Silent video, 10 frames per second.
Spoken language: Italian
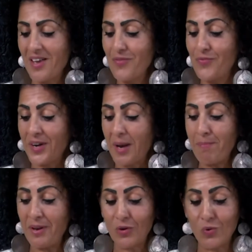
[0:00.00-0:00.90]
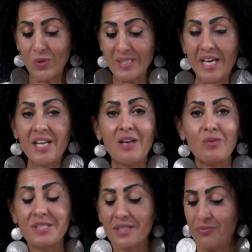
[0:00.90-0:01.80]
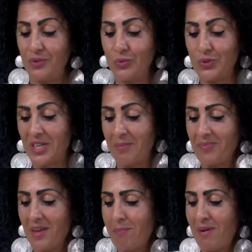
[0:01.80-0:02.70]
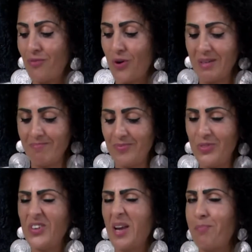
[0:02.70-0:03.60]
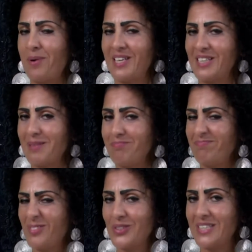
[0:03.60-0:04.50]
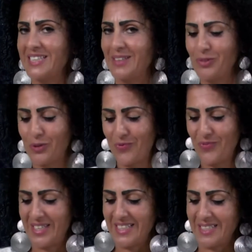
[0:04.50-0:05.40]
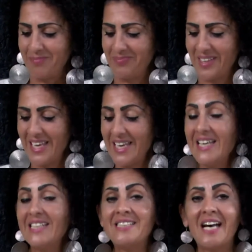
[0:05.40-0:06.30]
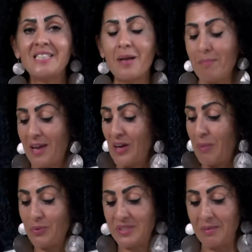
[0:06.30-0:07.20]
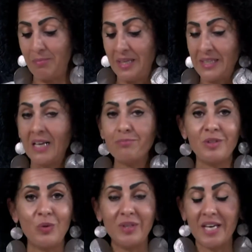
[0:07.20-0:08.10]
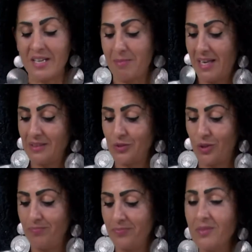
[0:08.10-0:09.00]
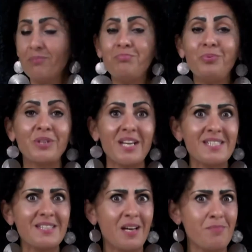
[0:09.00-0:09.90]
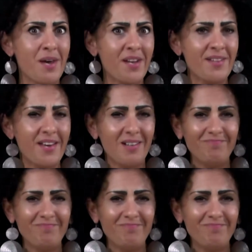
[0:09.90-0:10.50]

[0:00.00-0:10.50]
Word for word: vorrebbe riconquistare la vostra fiducia, ma voi non apparite così tanto convinti. Date almeno la possibilità di un chiarimento, potreste cambiare idea.